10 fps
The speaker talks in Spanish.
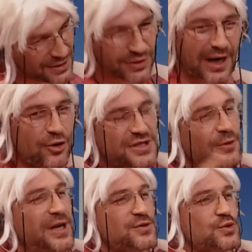Es otra cosa,
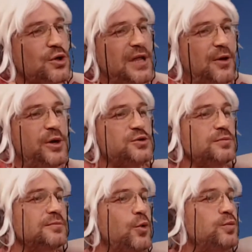no es un soldado, no es
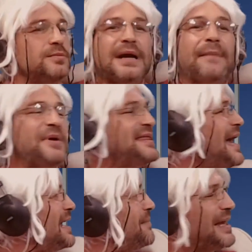un,
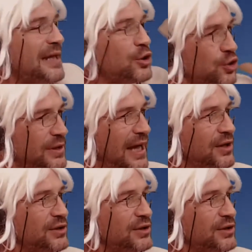capitán que manda a los soldados.